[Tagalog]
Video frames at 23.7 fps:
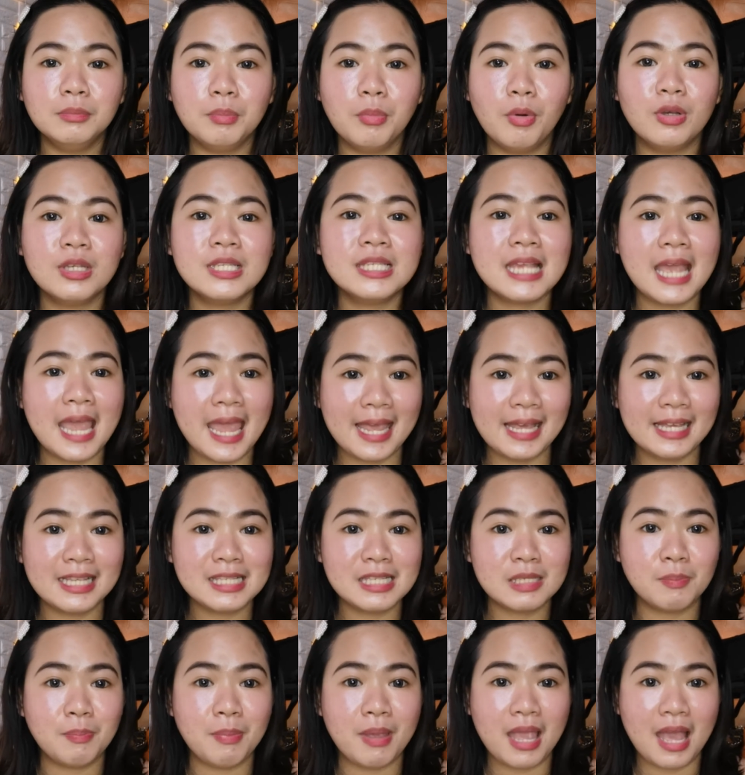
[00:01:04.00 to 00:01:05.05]
mo sa
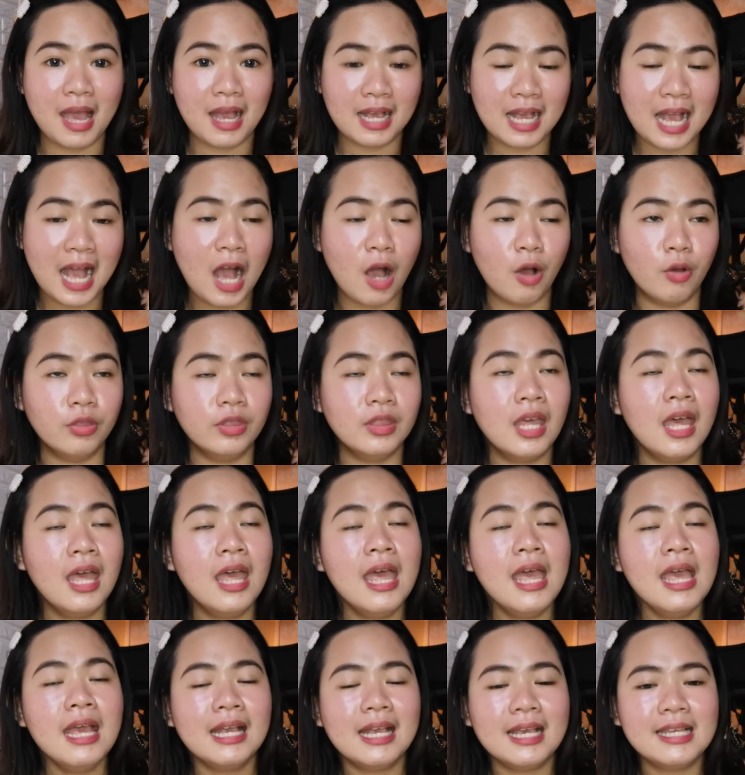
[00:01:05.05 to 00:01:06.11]
XPay account.
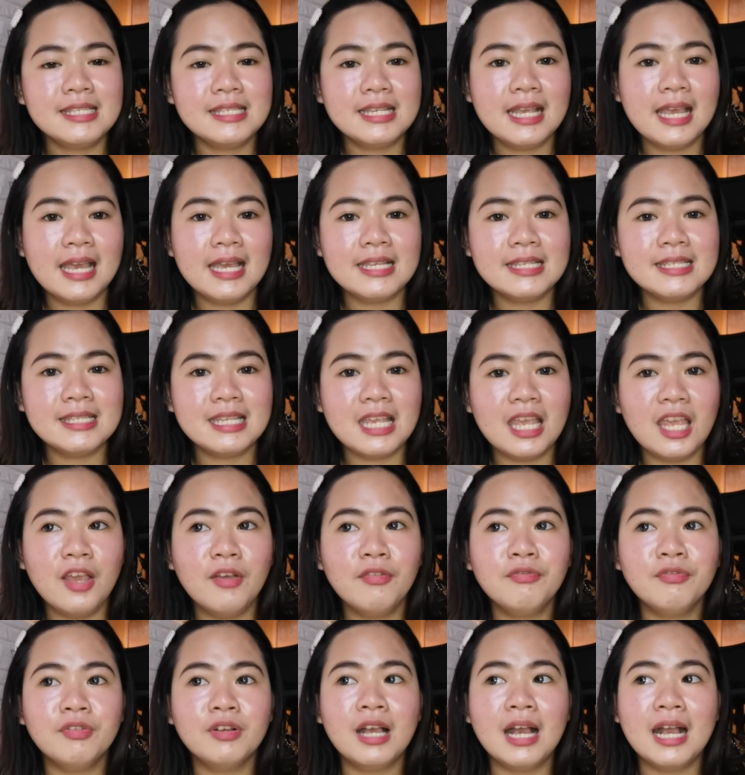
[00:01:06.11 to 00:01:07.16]
Kasi guys,
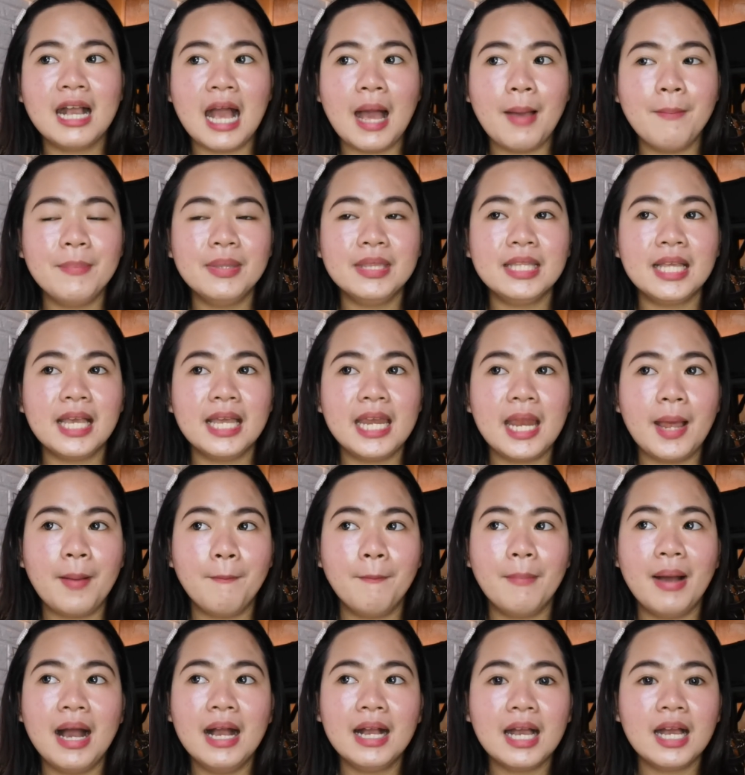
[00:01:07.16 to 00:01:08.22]
if gagamit ka ng
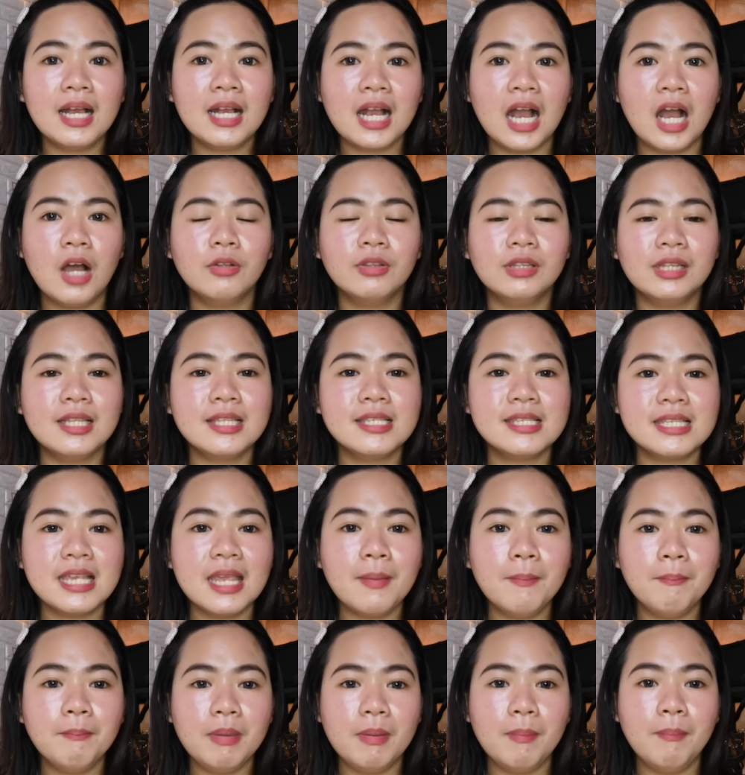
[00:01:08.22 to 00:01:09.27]
bank account, let's
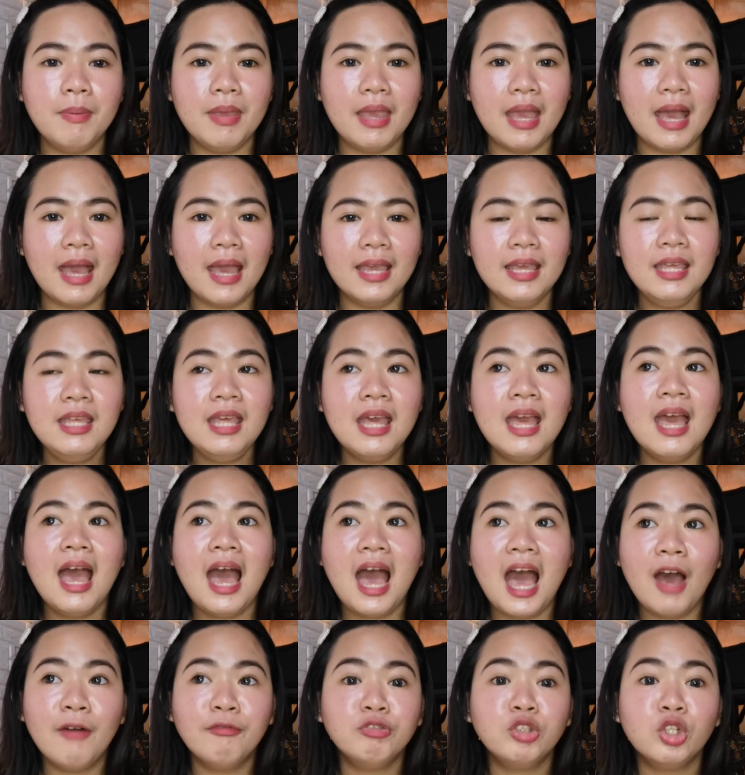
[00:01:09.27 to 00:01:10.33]
say BPI,
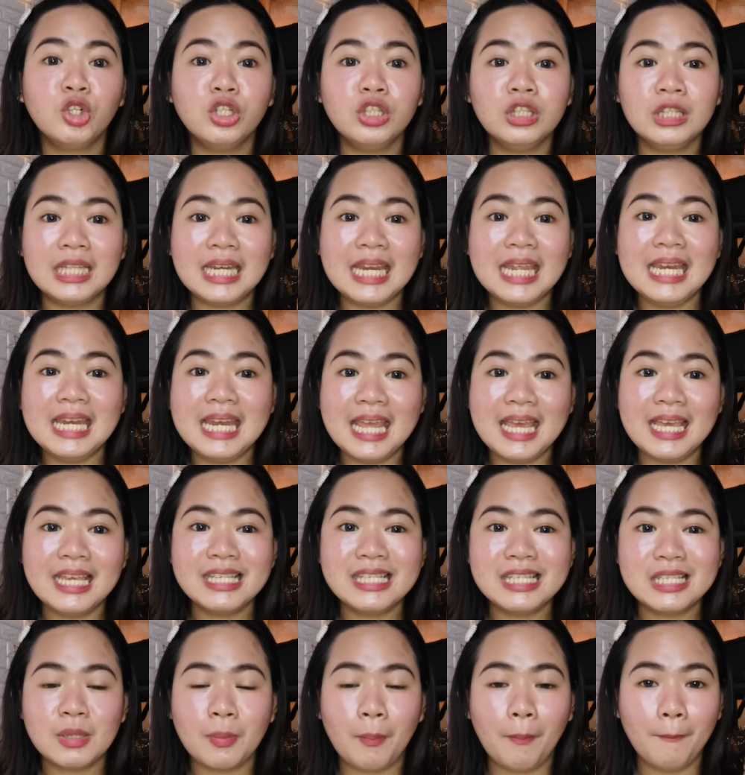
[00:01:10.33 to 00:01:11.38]
after 3
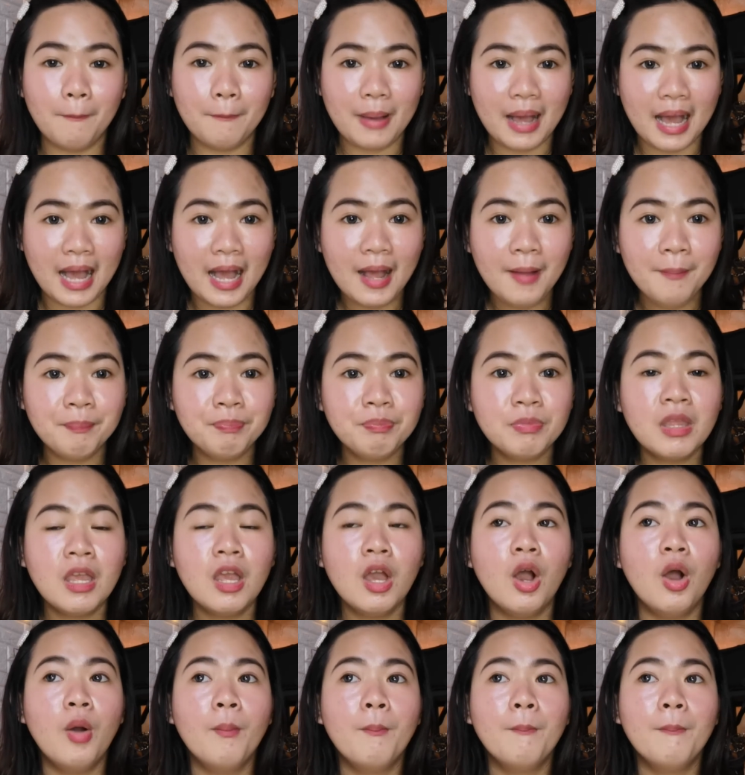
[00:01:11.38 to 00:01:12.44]
days pa,
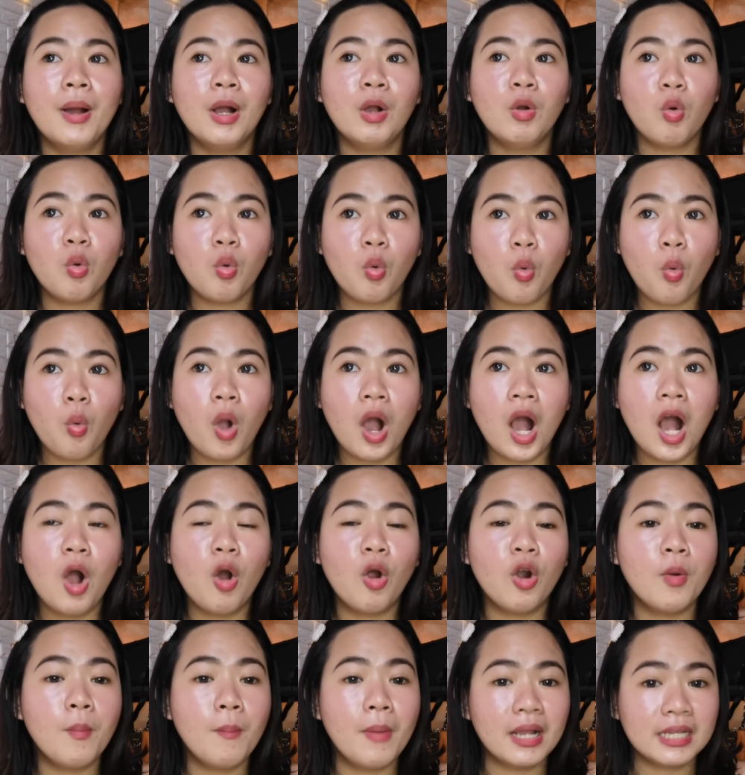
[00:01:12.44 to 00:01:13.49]
makukuha
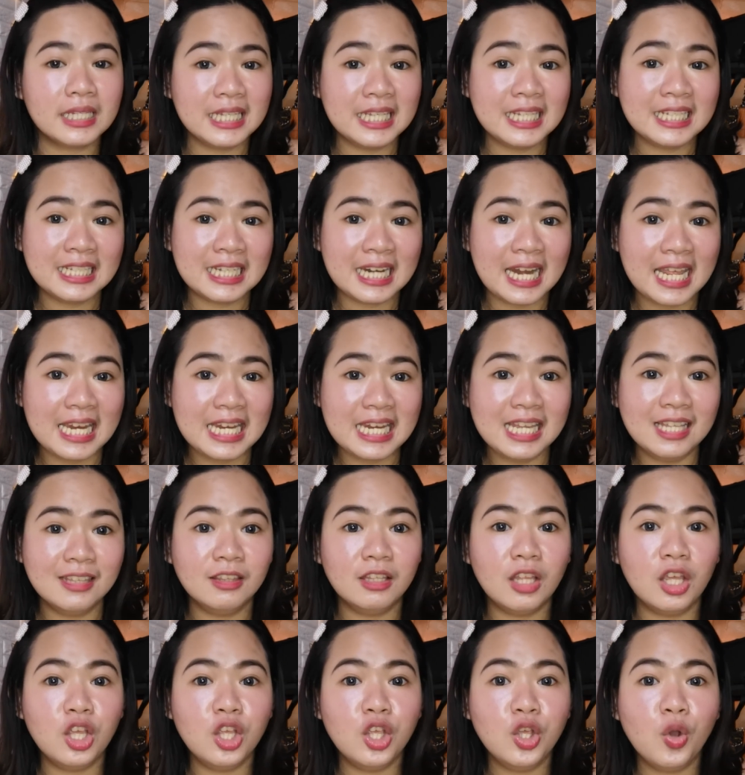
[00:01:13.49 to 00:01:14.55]
or makikredit
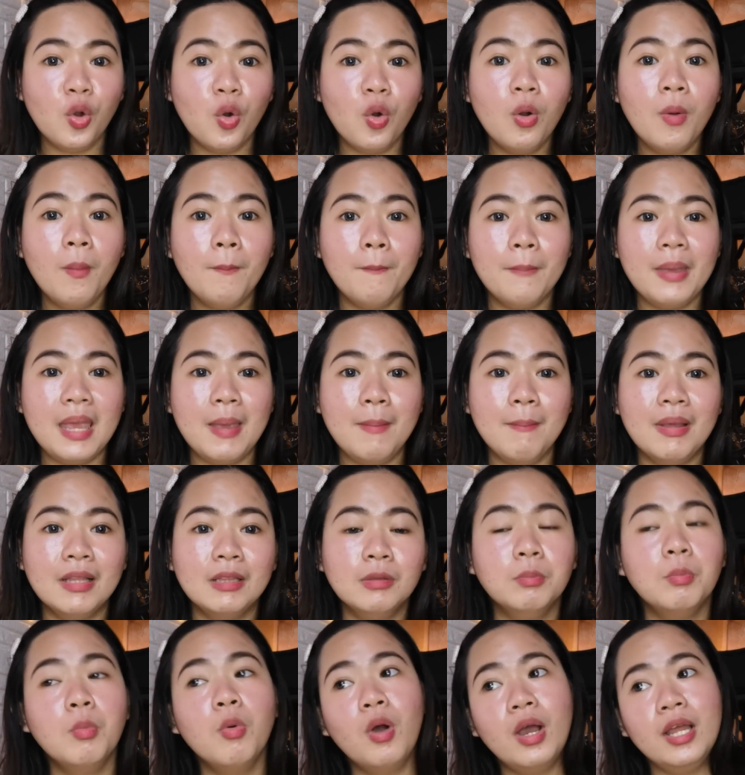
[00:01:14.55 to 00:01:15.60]
yung payment
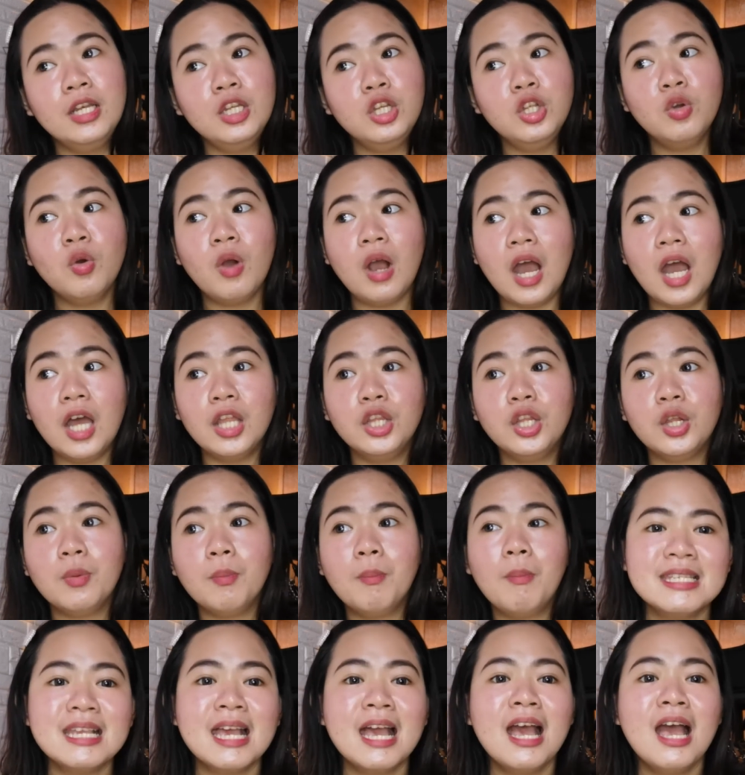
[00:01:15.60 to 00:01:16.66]
mo and yung other
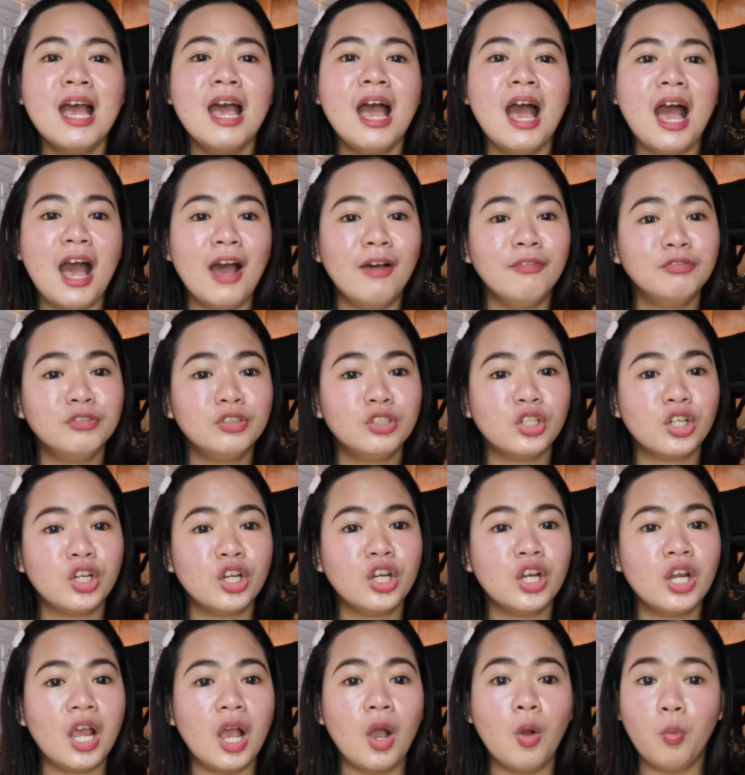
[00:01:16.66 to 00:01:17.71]
bank
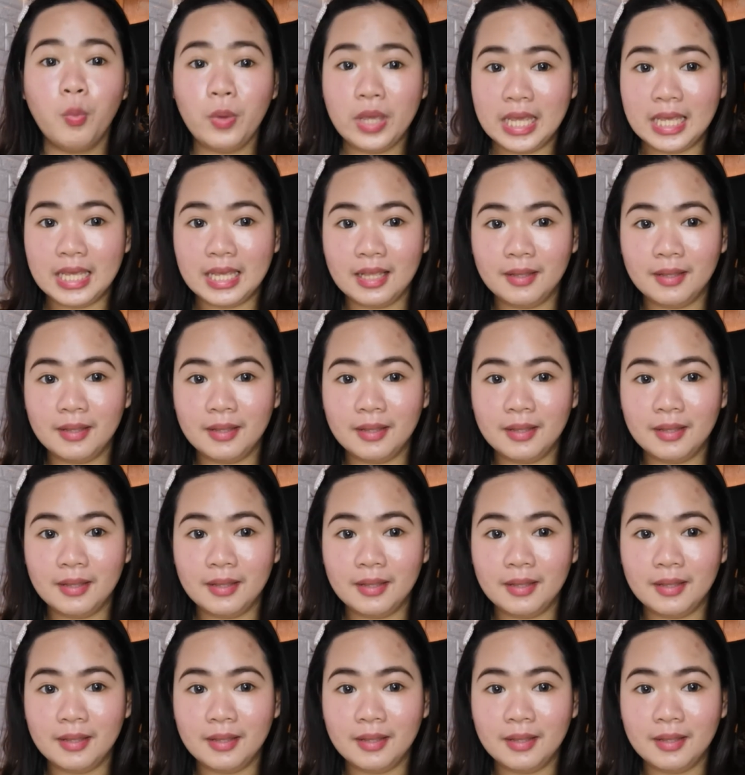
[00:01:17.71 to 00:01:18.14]
after a week.